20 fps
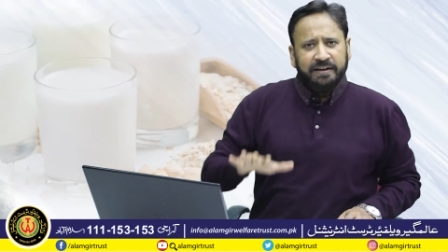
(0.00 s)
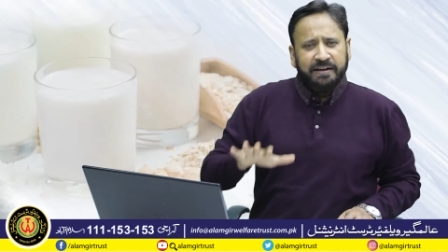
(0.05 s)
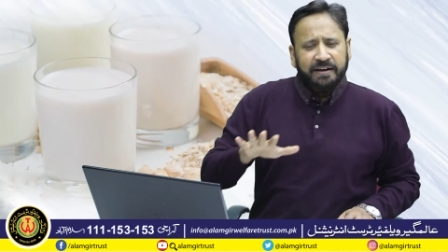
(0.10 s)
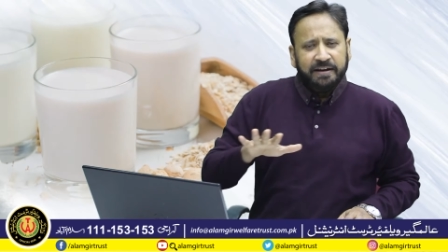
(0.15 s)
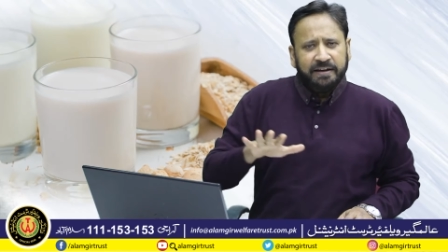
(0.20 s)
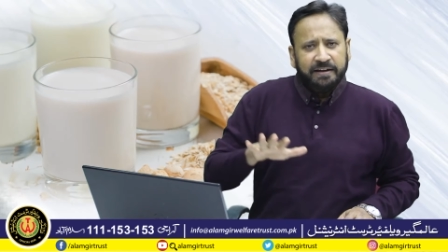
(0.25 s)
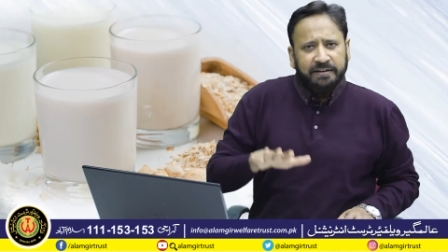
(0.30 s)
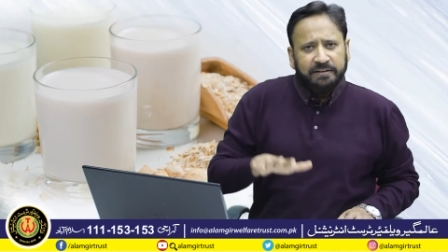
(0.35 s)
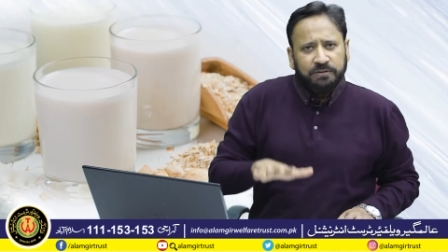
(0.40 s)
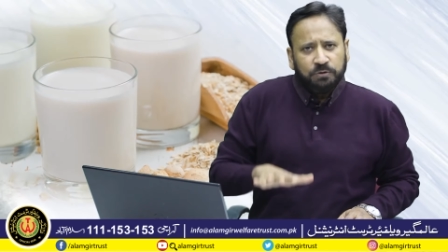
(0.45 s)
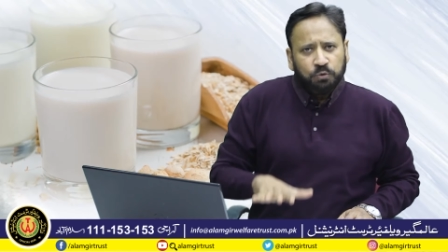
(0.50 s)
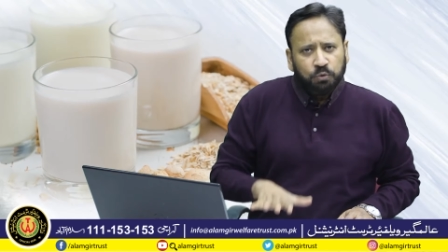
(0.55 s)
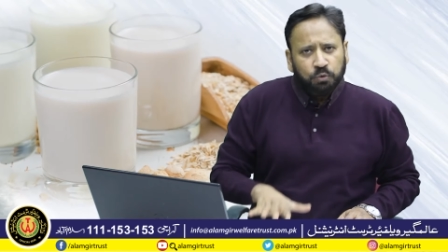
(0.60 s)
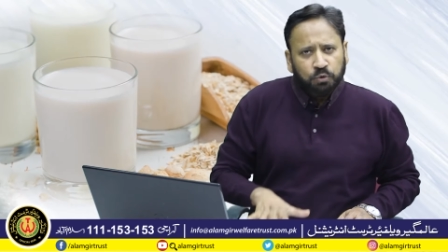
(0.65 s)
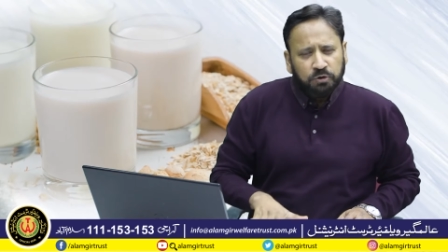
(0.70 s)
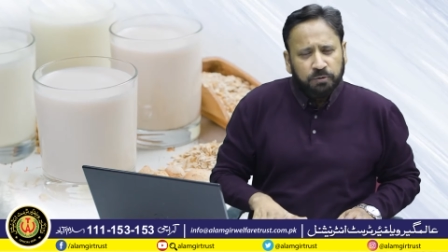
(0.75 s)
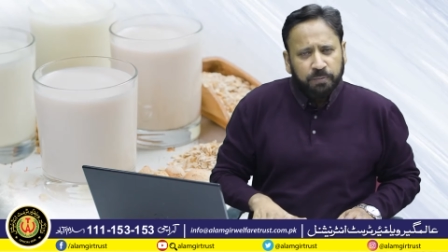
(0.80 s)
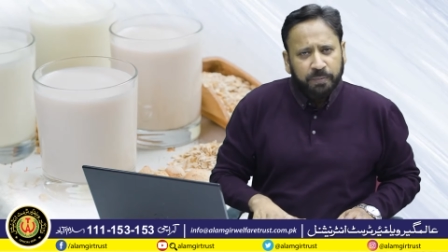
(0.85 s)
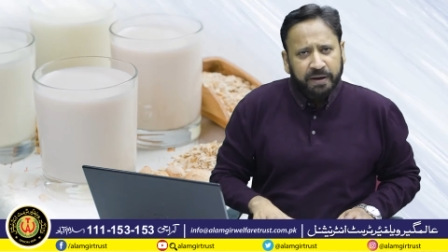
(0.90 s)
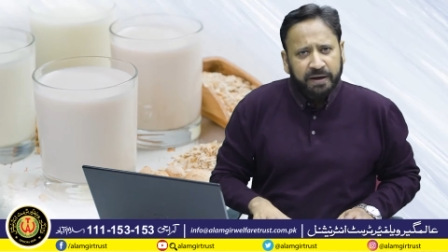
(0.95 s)
कि
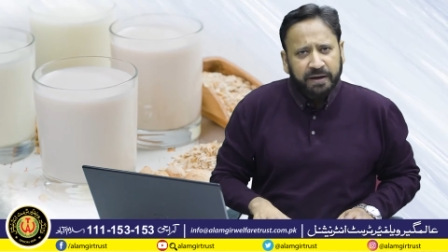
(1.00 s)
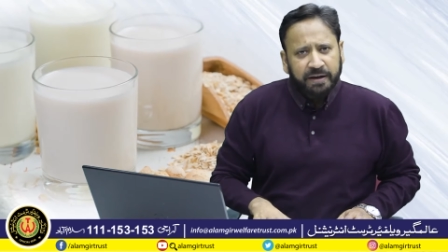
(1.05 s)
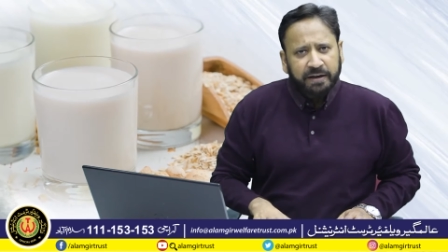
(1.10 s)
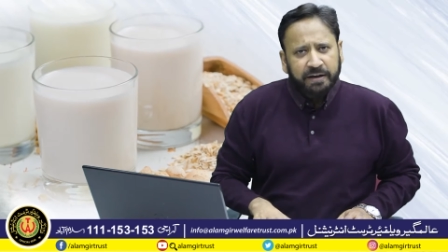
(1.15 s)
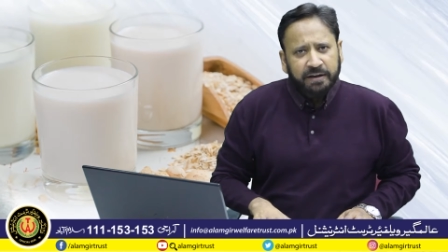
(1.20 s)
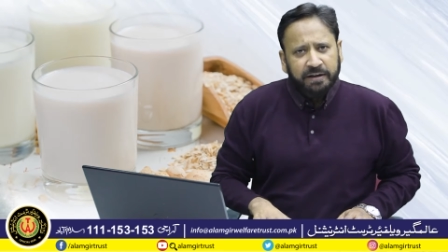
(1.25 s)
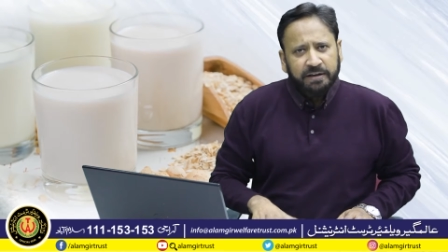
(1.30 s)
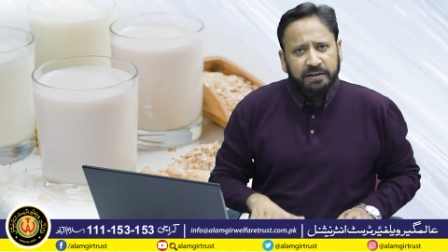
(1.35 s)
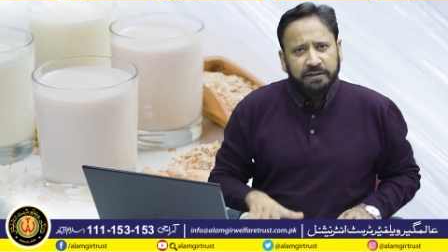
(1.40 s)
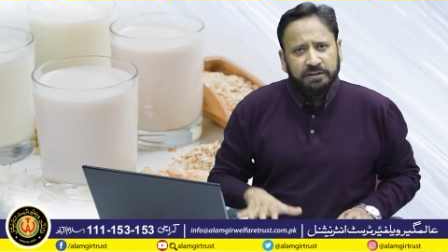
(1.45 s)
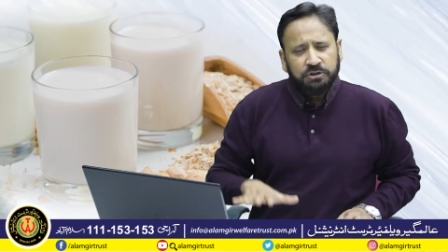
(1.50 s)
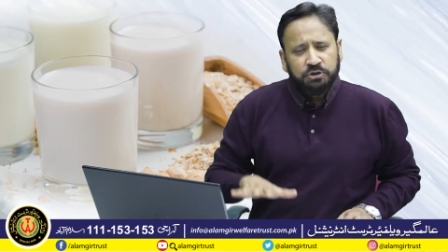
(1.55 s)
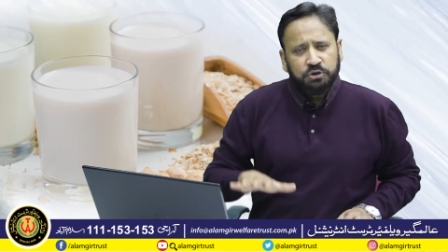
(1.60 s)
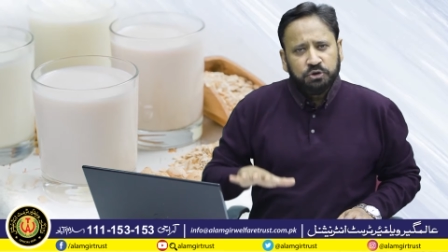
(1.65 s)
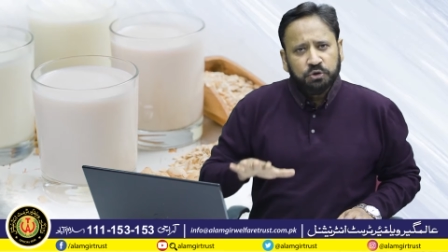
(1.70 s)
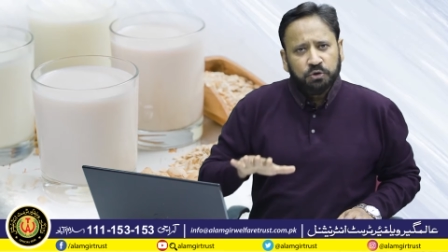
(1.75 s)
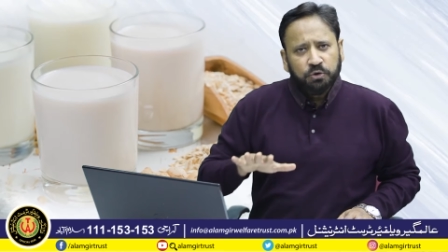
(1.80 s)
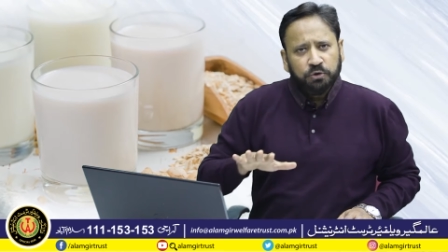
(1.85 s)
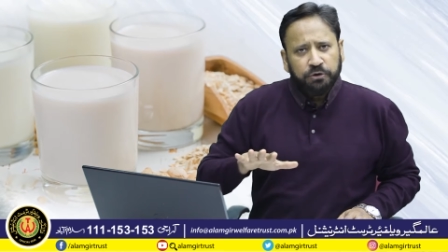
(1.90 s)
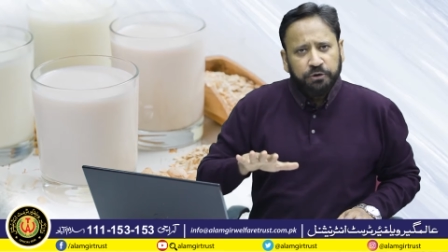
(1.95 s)
दूध में
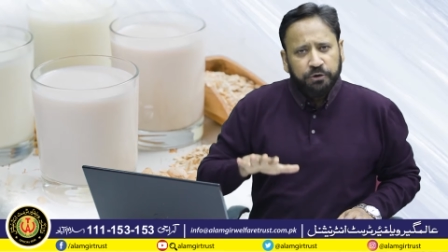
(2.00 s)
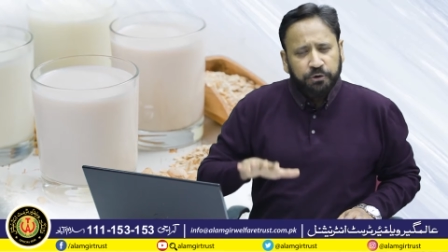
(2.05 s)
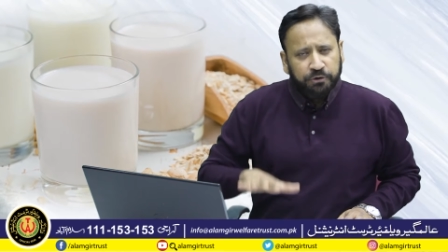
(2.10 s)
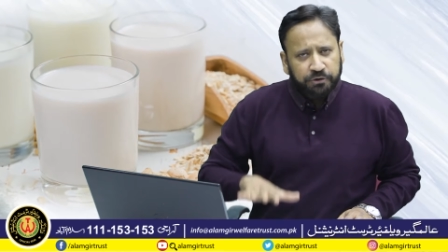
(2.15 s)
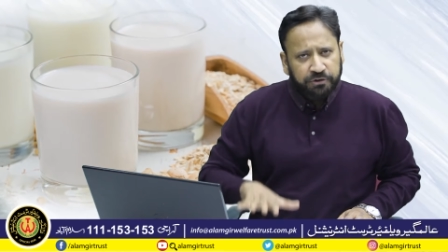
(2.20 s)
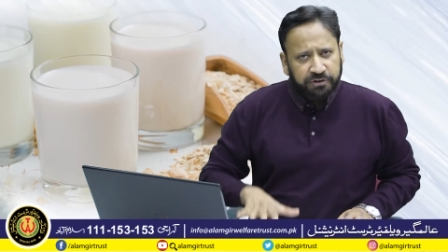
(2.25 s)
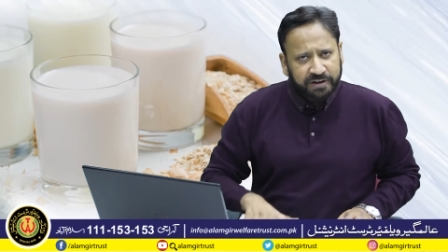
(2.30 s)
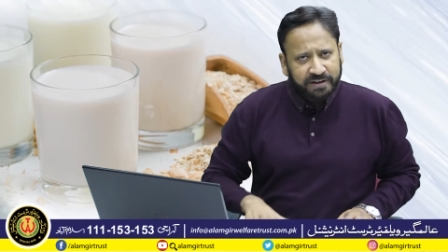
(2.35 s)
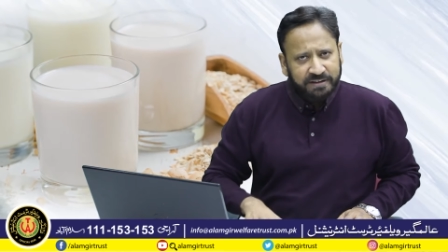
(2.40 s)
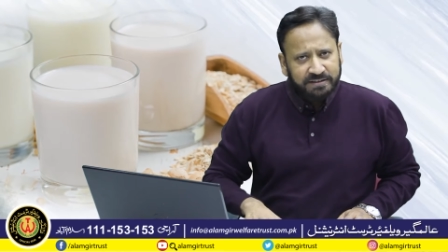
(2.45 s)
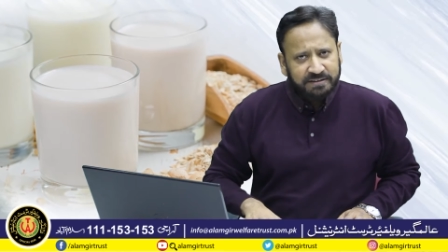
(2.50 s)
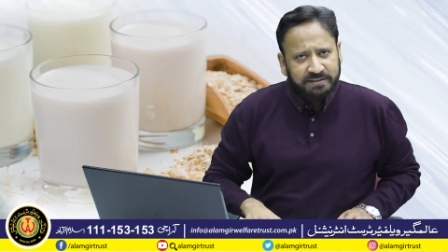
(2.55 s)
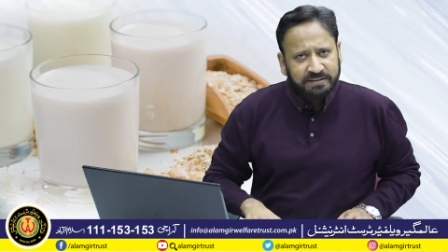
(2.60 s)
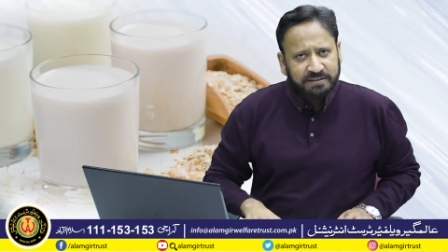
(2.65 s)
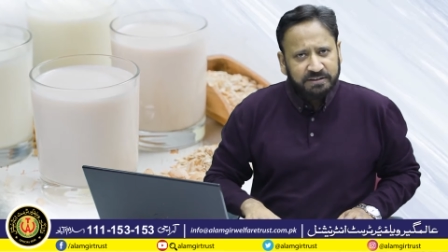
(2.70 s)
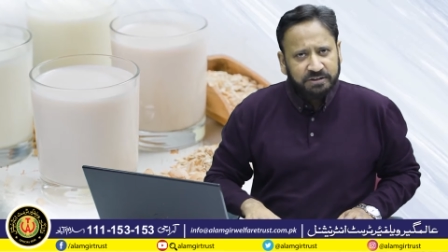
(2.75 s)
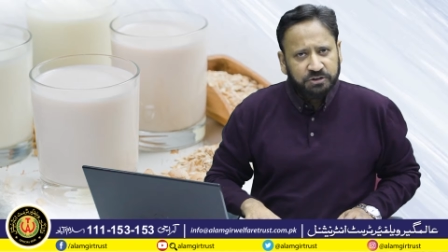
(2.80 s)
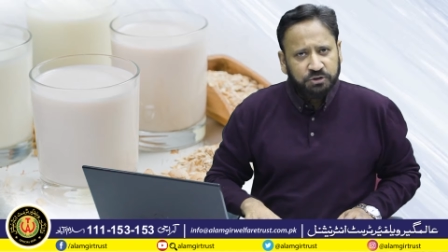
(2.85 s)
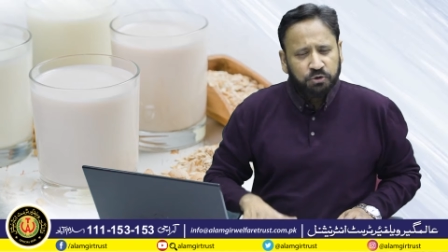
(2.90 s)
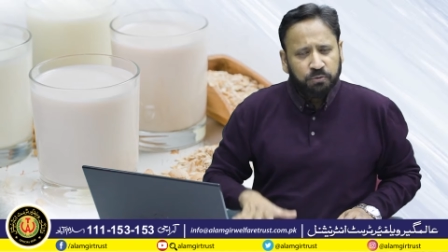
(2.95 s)
जो
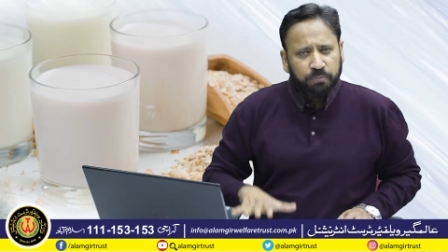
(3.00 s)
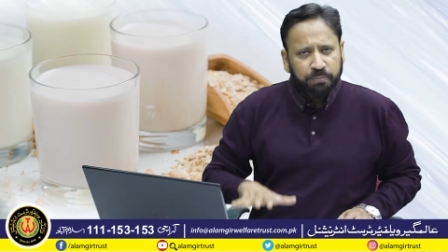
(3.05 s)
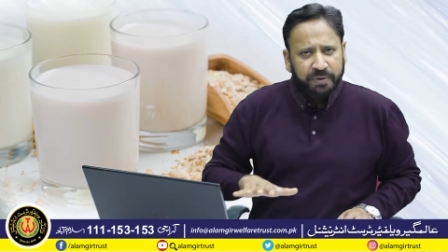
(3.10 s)
न्यूट्रिएंट्स जो